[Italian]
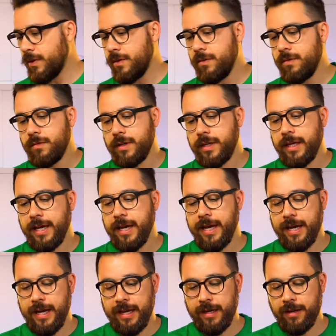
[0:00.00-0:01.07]

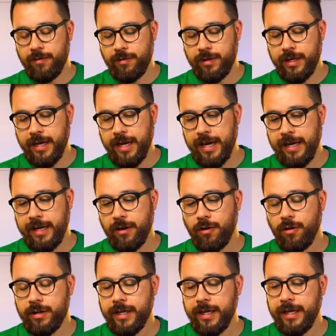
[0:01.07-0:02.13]
ok ok
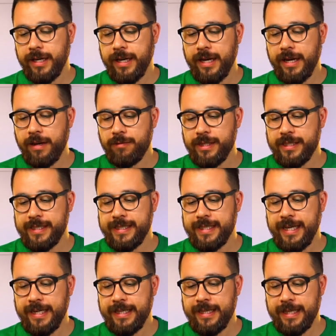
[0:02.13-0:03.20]
ok è
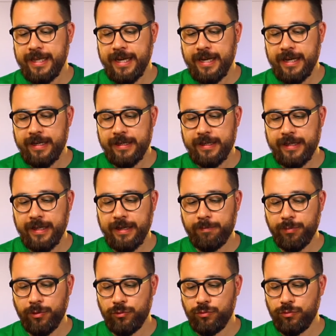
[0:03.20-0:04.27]
un'azienda che
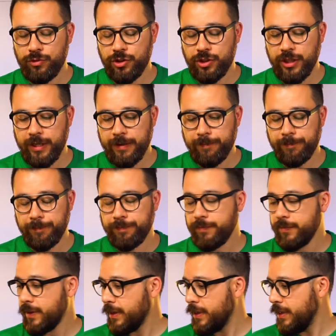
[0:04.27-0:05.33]
produce
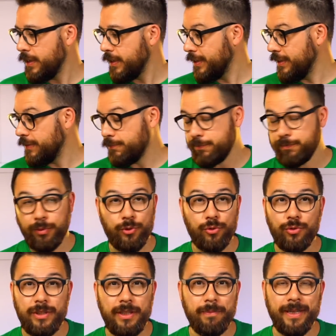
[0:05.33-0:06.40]

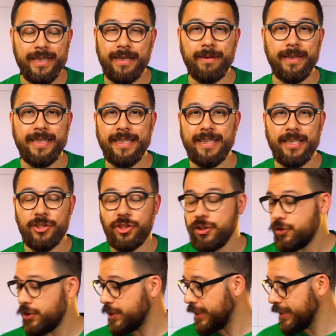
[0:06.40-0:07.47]
prodotti praticamente a
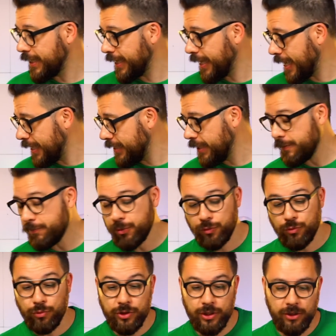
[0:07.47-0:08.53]
360 gradi,
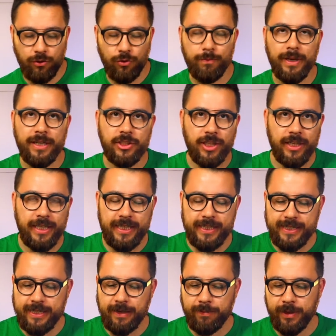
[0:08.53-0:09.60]
produce,
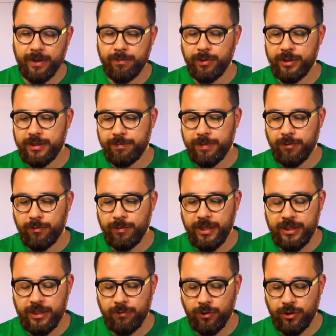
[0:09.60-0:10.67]
commercializza, perché poi sappiamo
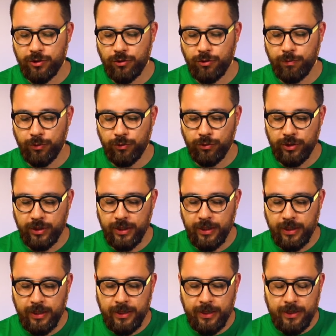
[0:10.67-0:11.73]
benissimo che sono prodotti
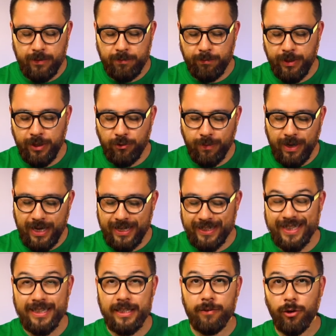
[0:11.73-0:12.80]
bene o male
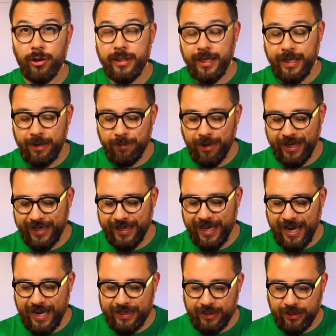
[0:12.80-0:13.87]
tante volte
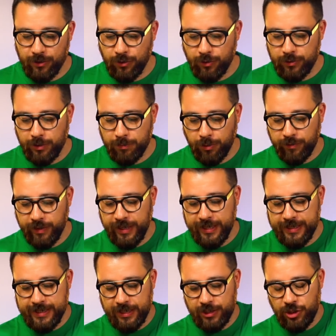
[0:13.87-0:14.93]
rimarchiati no? di
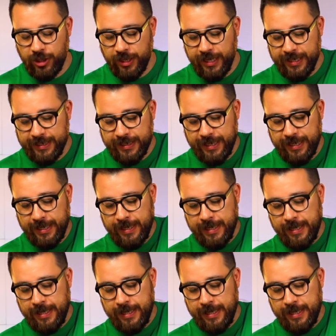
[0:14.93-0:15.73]
provenienza cinese